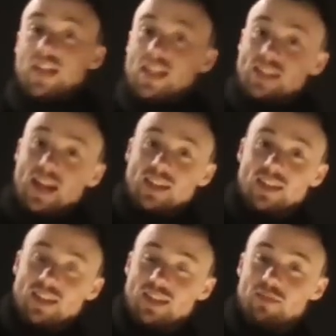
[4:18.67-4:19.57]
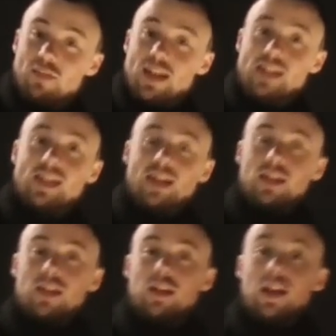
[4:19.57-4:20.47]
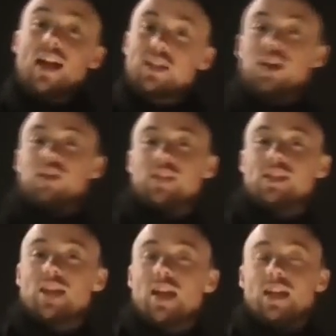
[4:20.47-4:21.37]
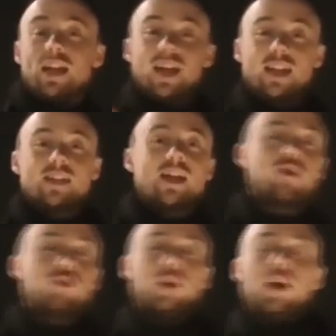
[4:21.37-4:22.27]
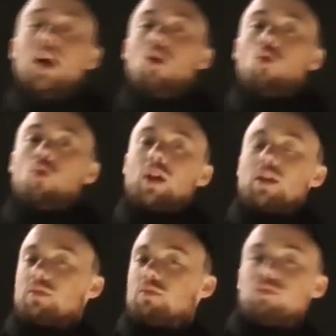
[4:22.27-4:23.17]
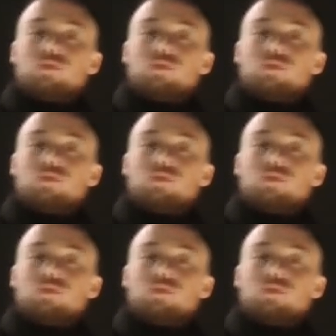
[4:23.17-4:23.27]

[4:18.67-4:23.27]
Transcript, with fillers: Wenn das, deine, wenn das deine Leidenschaft ist, dann rede darüber. Oder